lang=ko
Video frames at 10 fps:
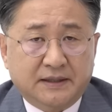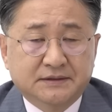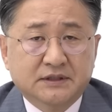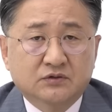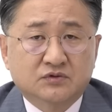
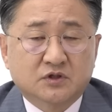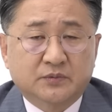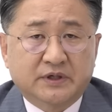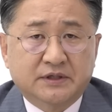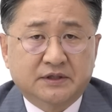그 이유
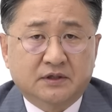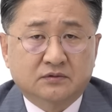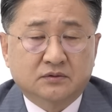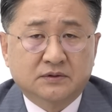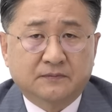저변에는
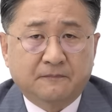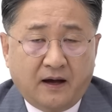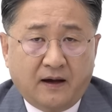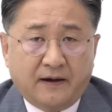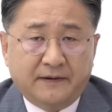결국은
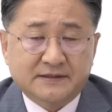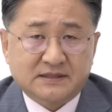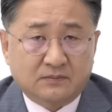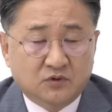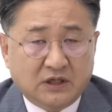아
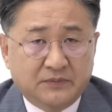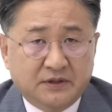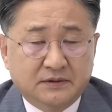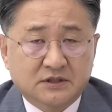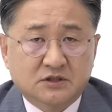
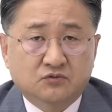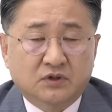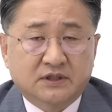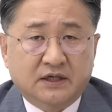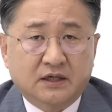잘못하면
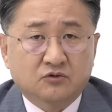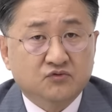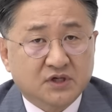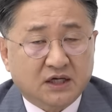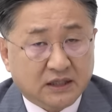10월 달에
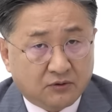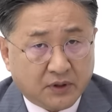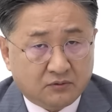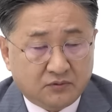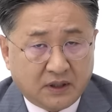유죄가
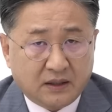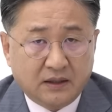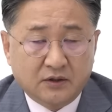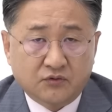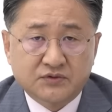나오겠구나,
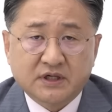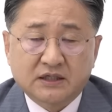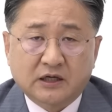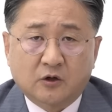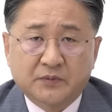
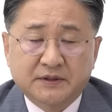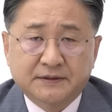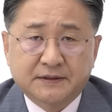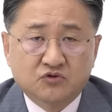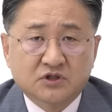유죄가
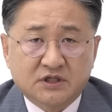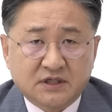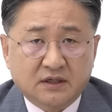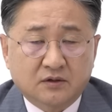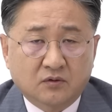나오면 균열이
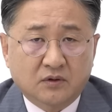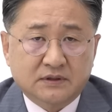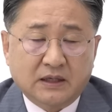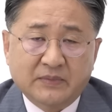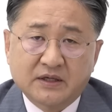생기고,
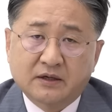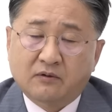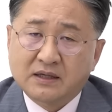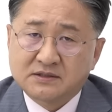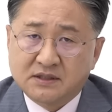그 다음에 이게
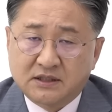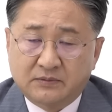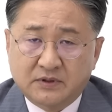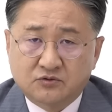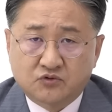확정이 되면